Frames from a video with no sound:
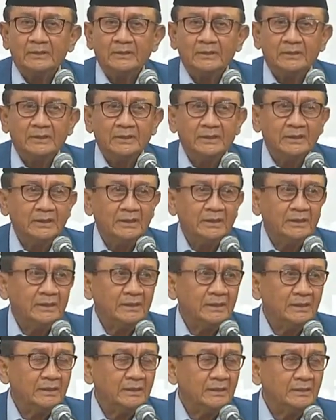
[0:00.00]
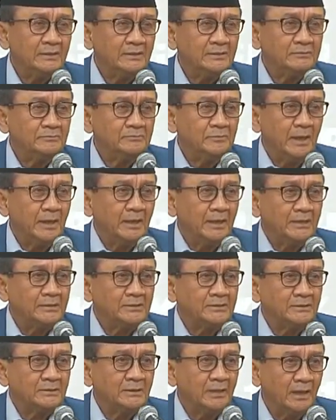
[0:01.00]
di
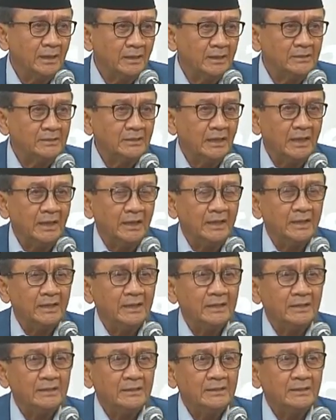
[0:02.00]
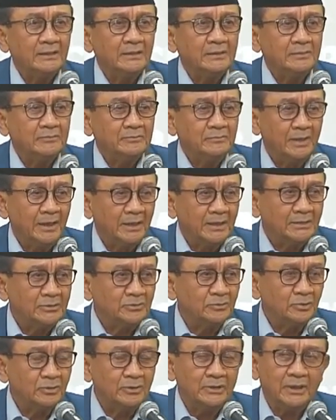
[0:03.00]
bagas garija bagas
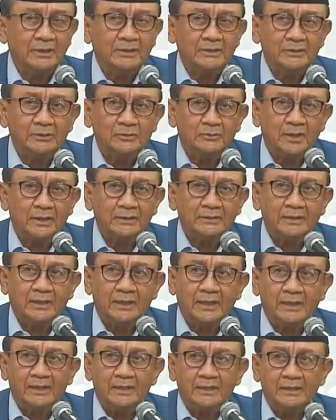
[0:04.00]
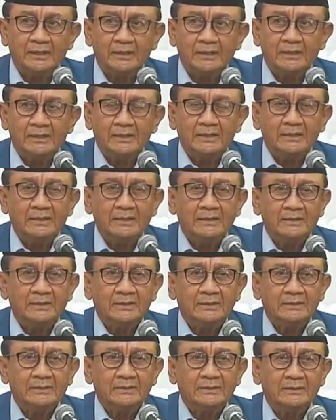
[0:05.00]
surya ni tuhata
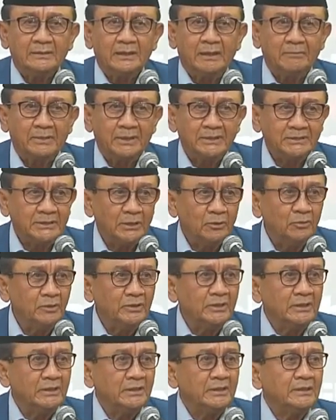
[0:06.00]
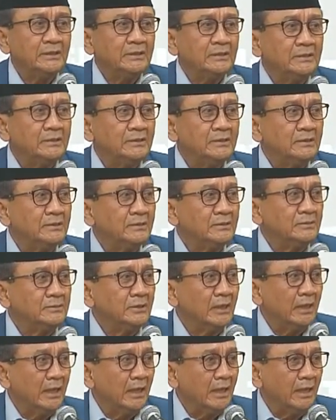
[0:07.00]
nama ceuli
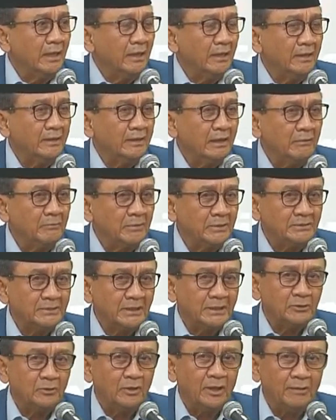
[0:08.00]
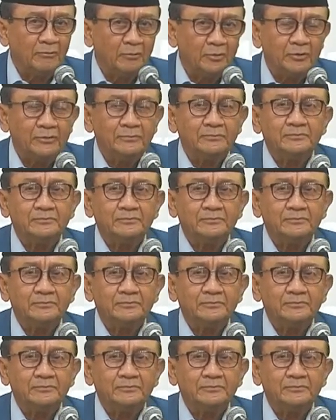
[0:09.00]
jala nama caitongamon